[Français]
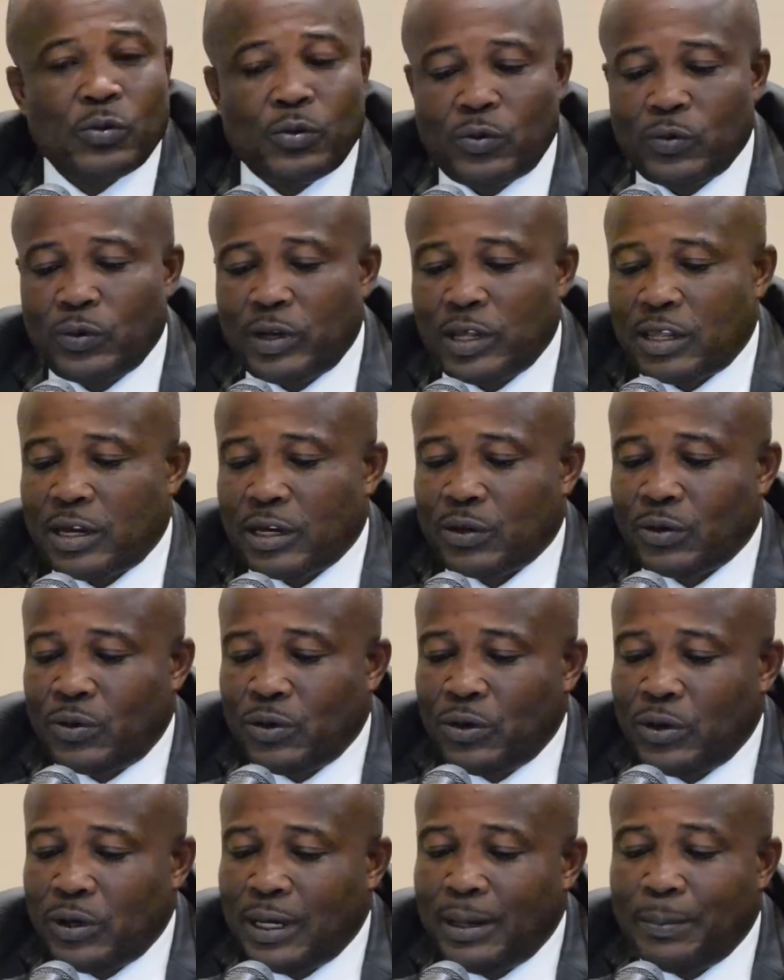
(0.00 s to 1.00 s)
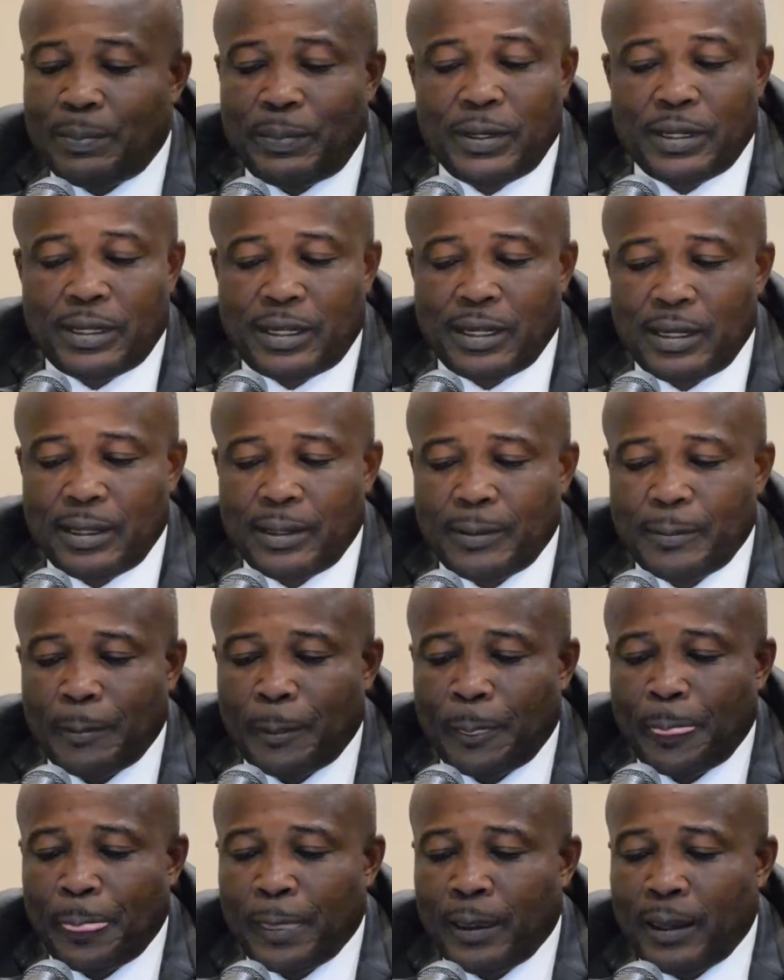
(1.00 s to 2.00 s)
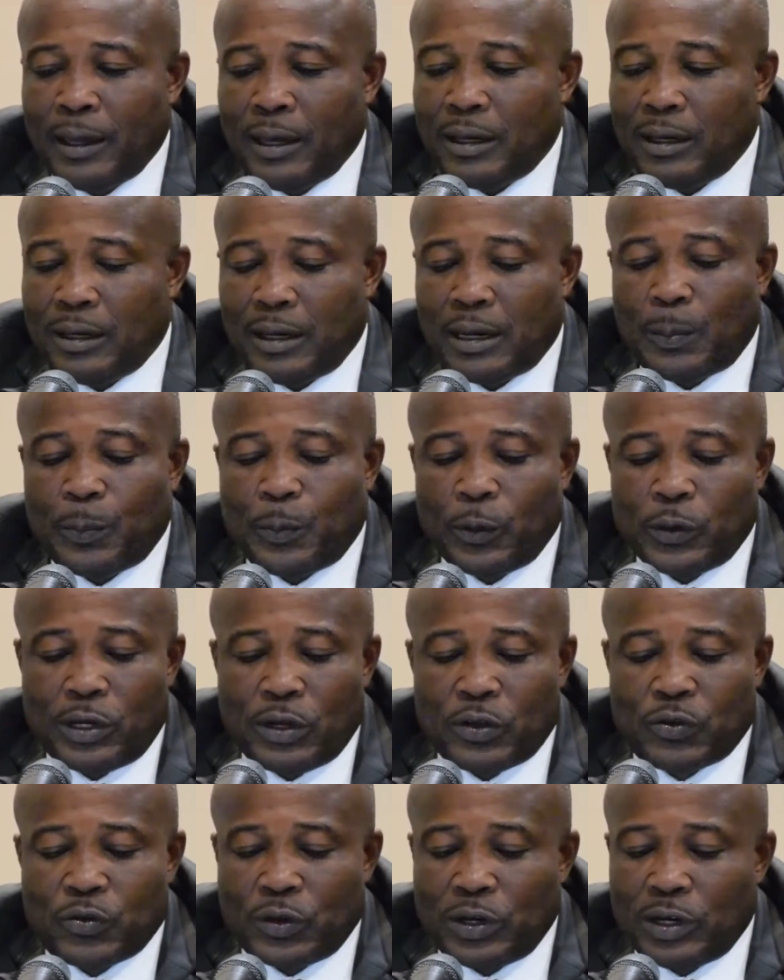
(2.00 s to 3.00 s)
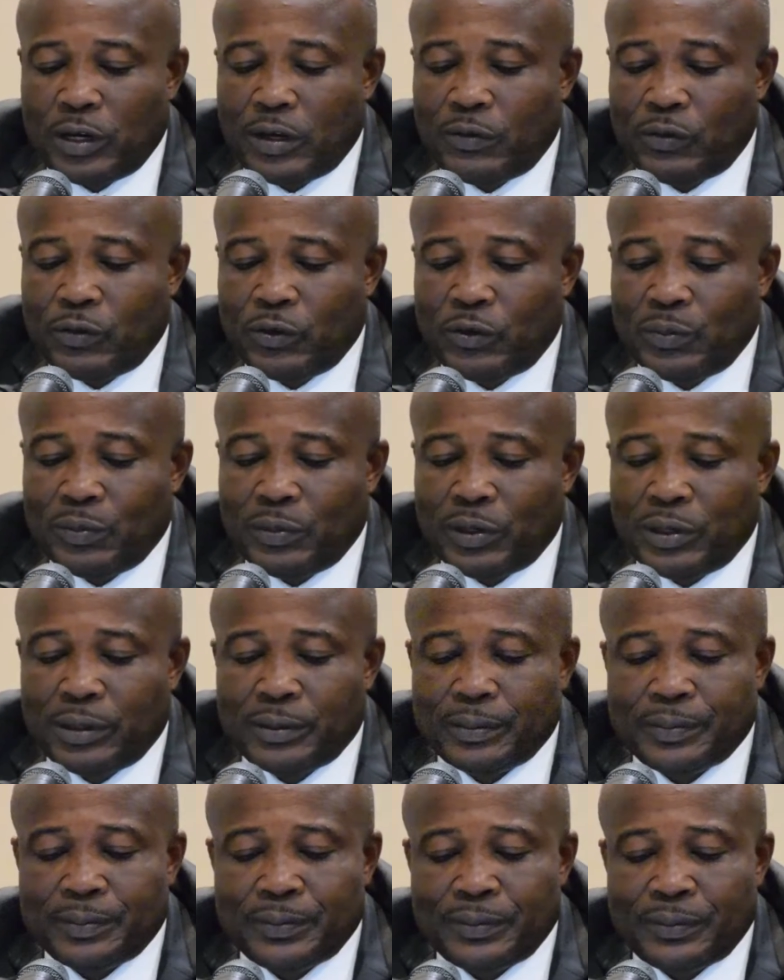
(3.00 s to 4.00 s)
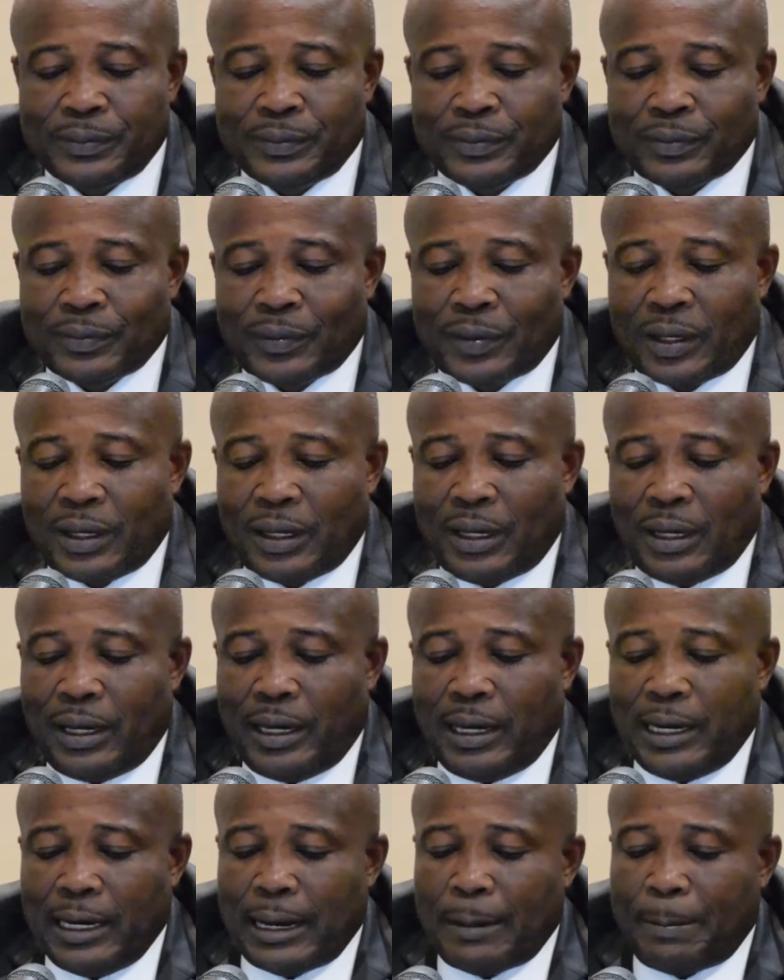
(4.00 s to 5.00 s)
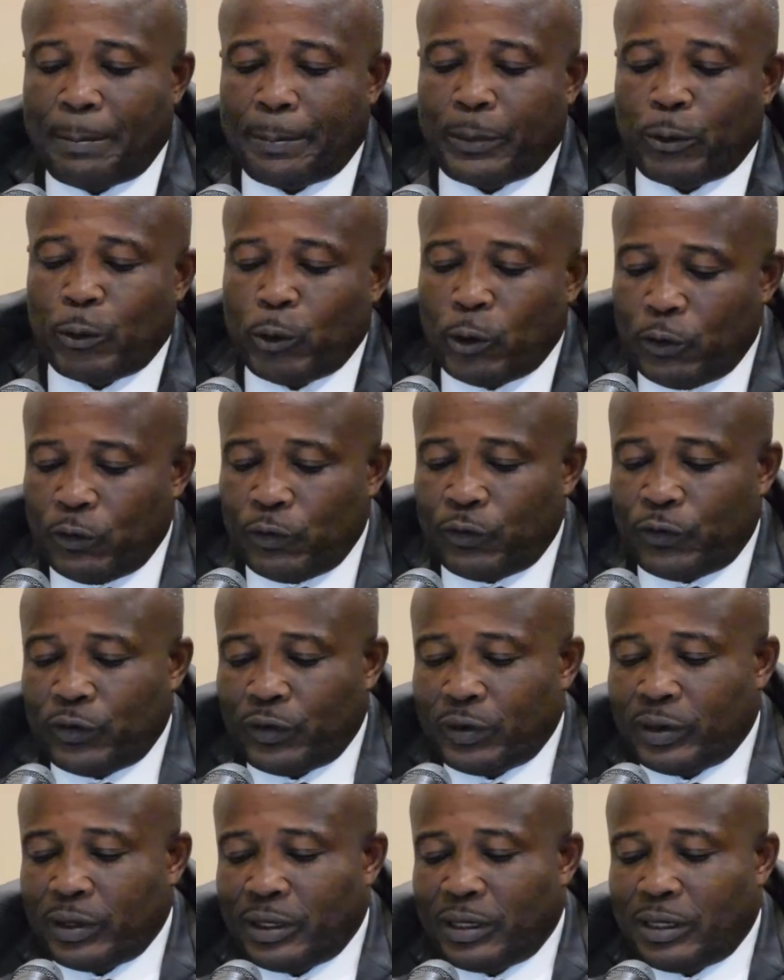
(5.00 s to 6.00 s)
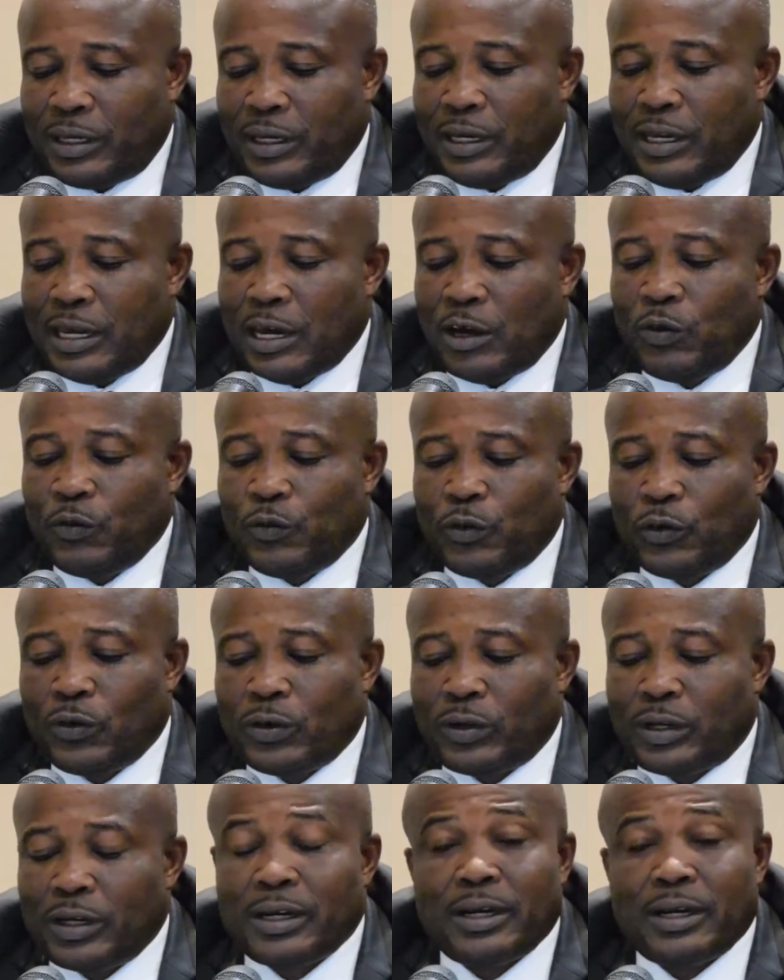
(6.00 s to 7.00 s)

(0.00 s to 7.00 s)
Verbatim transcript: de tous les acteurs impliqués dans la protection de l'environnement, est la preuve qu'il y a une volonté